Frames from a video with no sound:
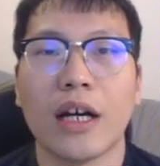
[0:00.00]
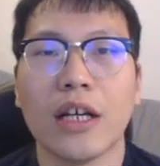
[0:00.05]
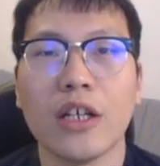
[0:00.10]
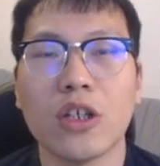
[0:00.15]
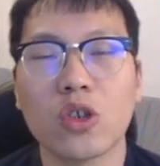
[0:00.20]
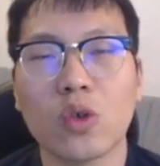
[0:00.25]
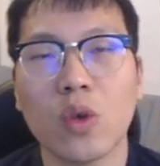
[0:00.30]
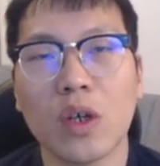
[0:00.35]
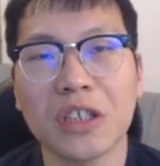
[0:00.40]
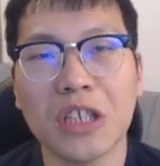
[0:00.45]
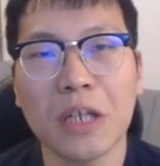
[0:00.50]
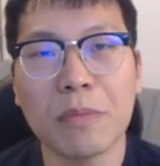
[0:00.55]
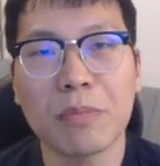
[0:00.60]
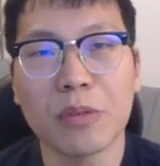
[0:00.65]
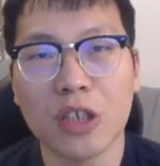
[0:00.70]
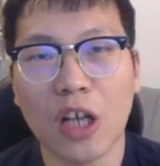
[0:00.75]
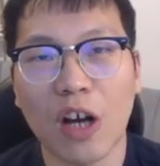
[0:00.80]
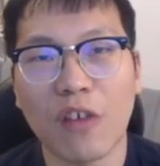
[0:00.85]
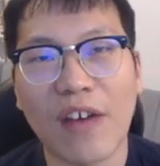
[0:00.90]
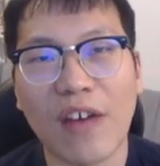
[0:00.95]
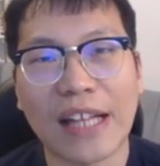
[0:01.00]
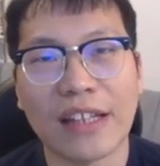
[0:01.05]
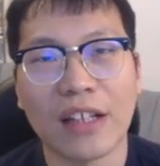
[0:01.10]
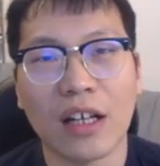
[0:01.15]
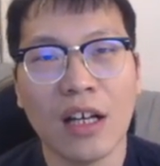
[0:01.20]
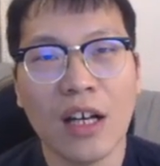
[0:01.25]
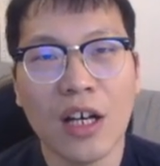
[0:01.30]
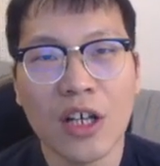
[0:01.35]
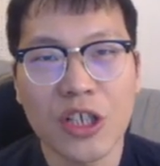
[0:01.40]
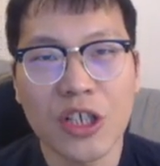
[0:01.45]
可以说这部招法
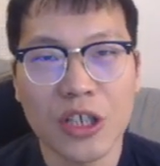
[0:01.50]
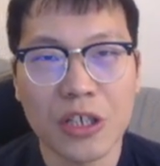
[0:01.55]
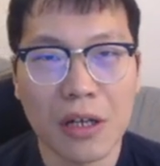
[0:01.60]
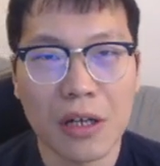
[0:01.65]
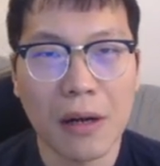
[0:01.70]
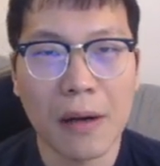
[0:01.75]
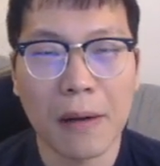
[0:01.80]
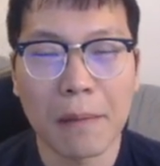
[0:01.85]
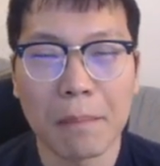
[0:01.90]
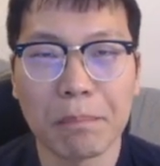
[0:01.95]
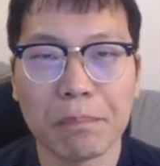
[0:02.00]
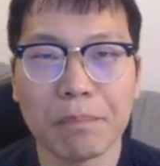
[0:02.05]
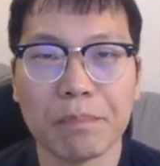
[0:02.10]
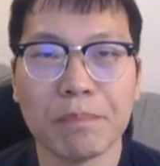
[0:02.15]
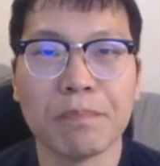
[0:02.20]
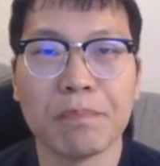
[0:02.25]
呢是。